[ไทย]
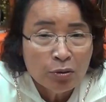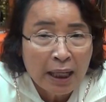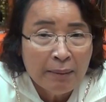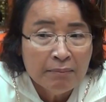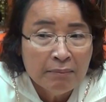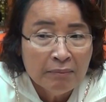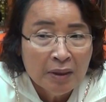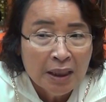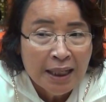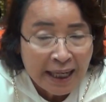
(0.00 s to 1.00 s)
เรา
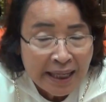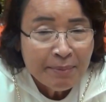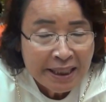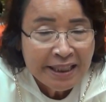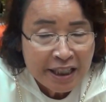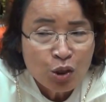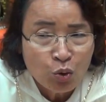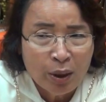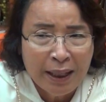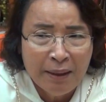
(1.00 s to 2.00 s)
ทำให้มันดีที่
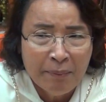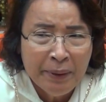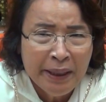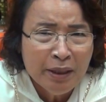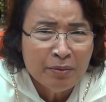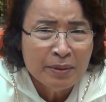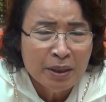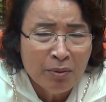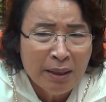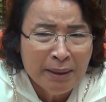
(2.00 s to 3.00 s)
สุดอะพี่สมศ
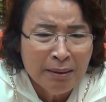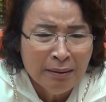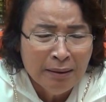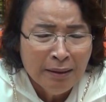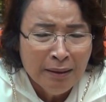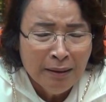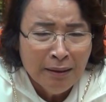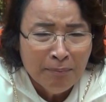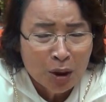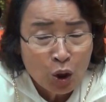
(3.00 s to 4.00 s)
รีว่ามัน
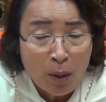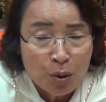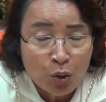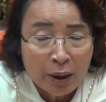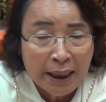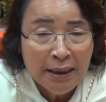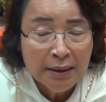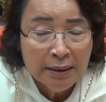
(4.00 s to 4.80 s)
มันตอบโจทย์ได้เล